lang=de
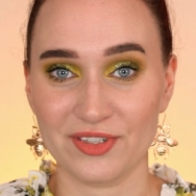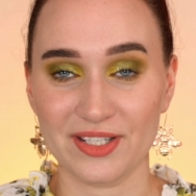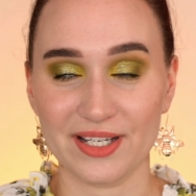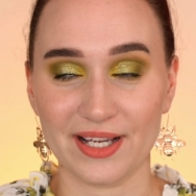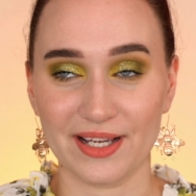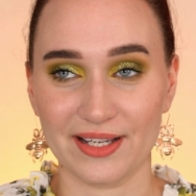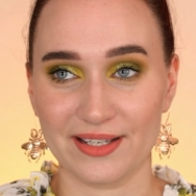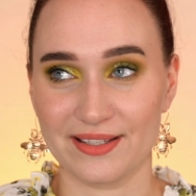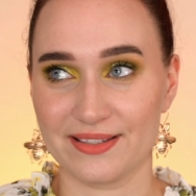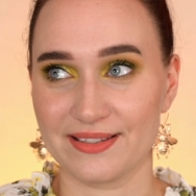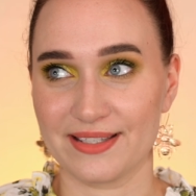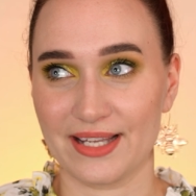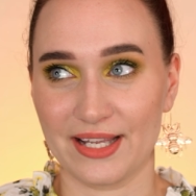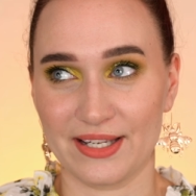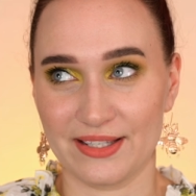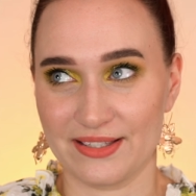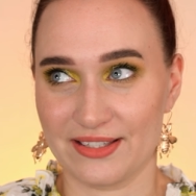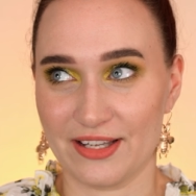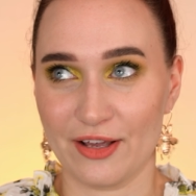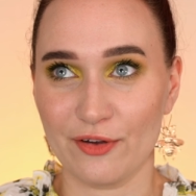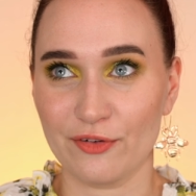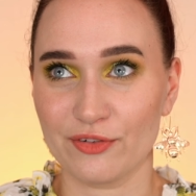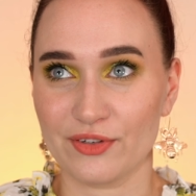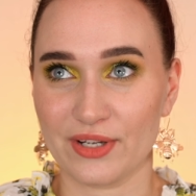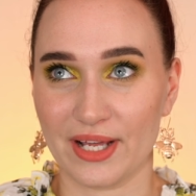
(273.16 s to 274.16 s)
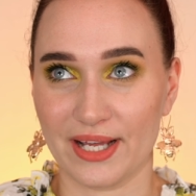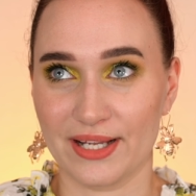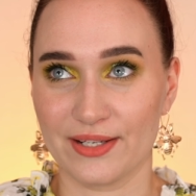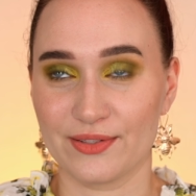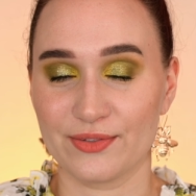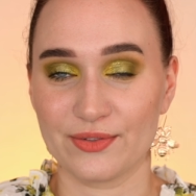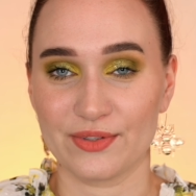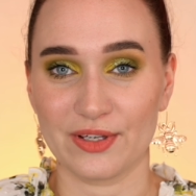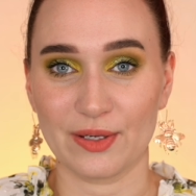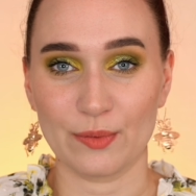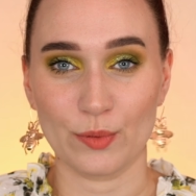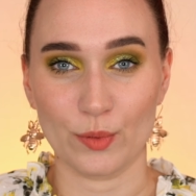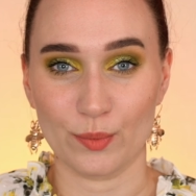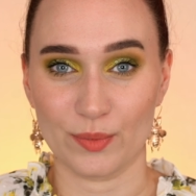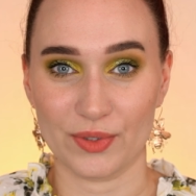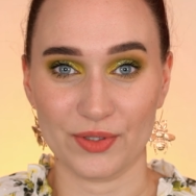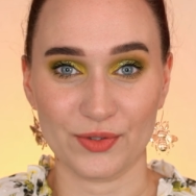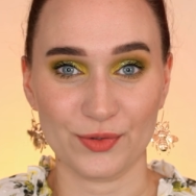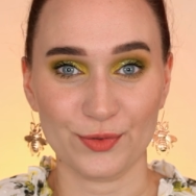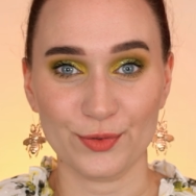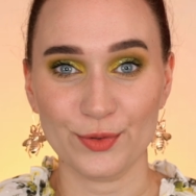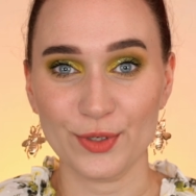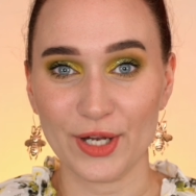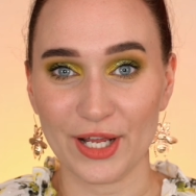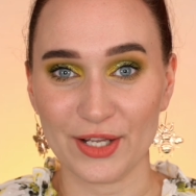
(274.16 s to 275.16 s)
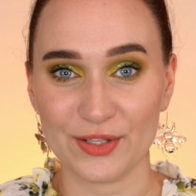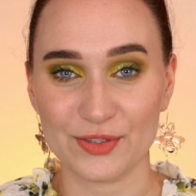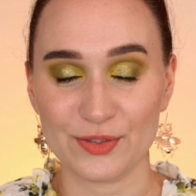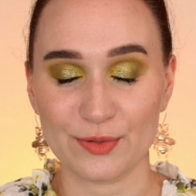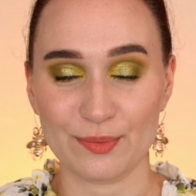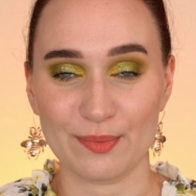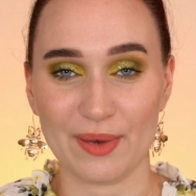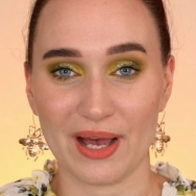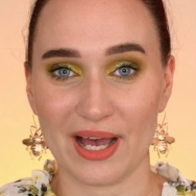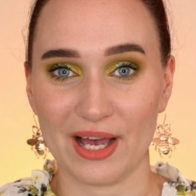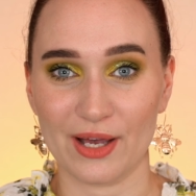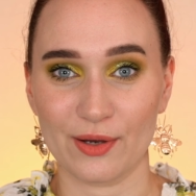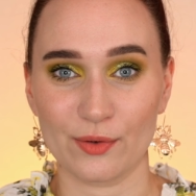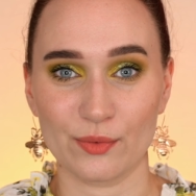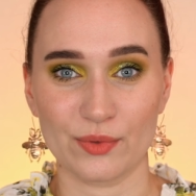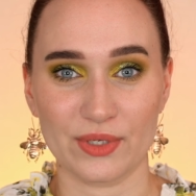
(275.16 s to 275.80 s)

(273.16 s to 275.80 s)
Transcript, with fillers: wieder in seinen Saft reinzugeben, um das kühler zu machen.